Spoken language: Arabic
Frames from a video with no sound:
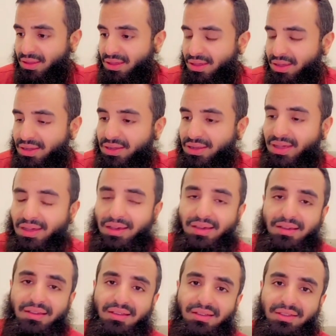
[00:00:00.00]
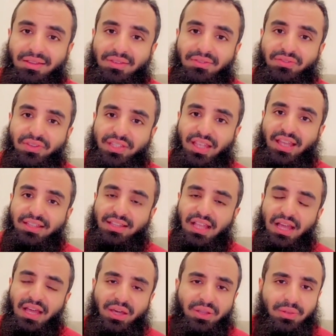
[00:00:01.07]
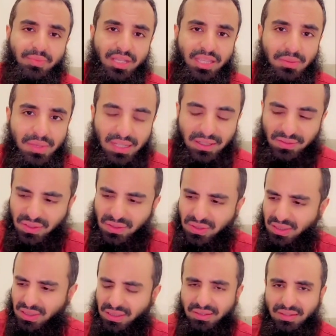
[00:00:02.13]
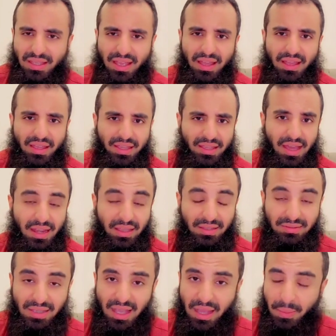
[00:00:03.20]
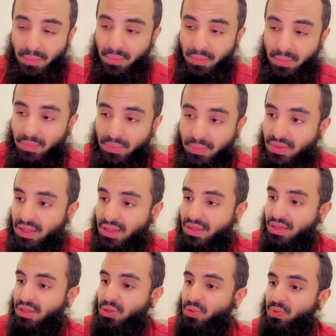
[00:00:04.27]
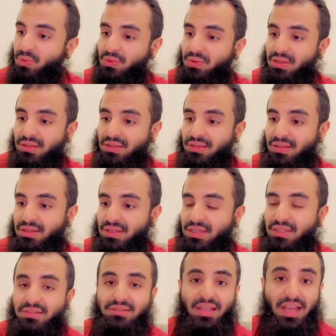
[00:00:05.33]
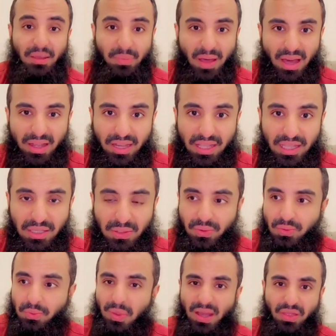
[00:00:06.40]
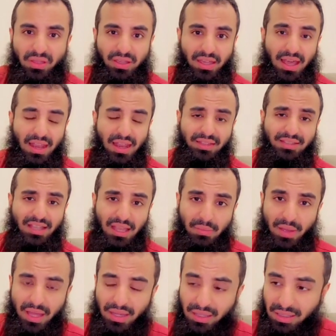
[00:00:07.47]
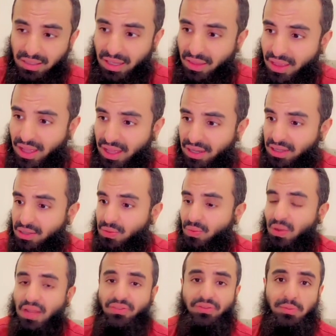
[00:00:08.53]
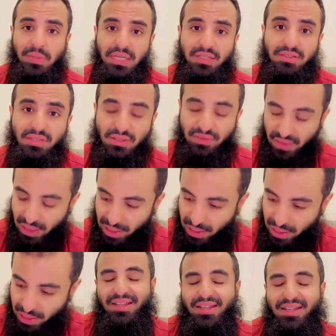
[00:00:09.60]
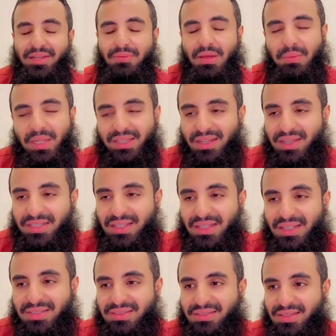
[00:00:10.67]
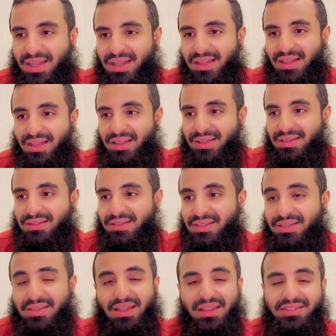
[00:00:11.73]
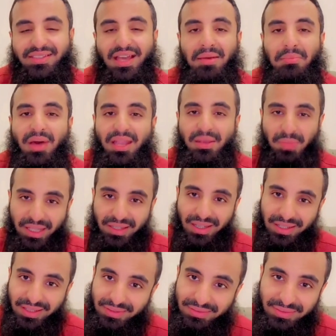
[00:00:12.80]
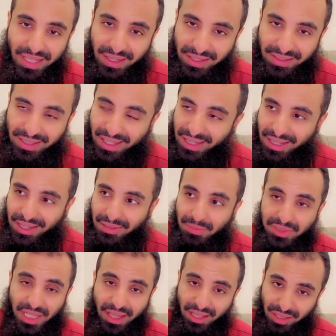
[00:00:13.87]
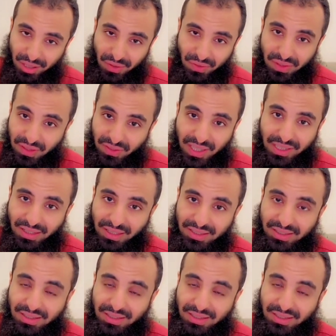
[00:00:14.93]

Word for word: إلا فتحت لها حرمة كبيرة في السن عندها عيال أيتام وتعبانة هي وبعض عيالها تعبانين كذلك ولا في من يصرف عليهم ما بطلت القصة آه، انقلت همها البيت اللي دقت عليهم جايتهم في فترة